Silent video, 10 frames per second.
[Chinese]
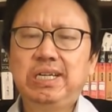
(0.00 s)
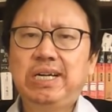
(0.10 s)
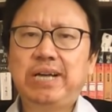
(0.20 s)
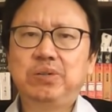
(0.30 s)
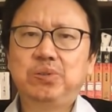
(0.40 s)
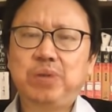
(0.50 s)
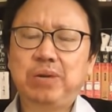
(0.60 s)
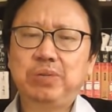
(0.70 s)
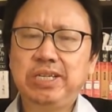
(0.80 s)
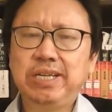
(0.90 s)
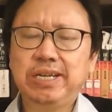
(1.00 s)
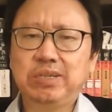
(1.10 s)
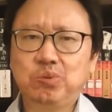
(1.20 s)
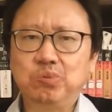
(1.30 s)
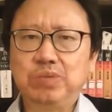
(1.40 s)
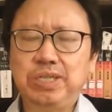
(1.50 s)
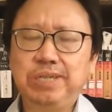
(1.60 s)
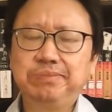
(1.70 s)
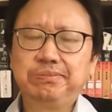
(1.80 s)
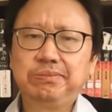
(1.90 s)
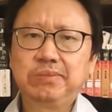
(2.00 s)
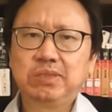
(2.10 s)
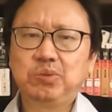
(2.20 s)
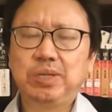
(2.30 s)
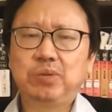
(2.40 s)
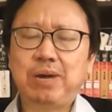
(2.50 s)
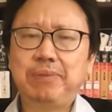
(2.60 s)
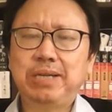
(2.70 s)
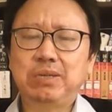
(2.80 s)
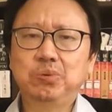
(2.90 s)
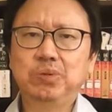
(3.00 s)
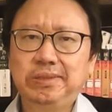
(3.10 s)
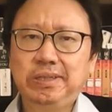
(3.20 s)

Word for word: 还有全国青年的主席，所以团派人物。